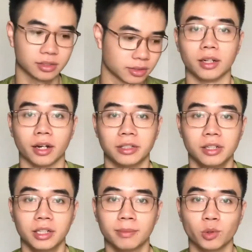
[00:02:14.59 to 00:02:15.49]
à, ngày trước
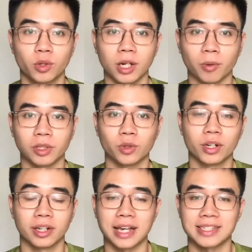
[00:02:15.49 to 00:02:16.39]
khi mà tôi đi học thì tôi
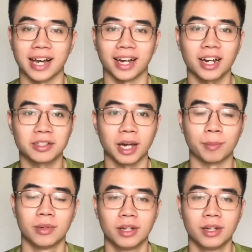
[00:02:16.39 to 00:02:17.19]
nghe giảng khá là chậm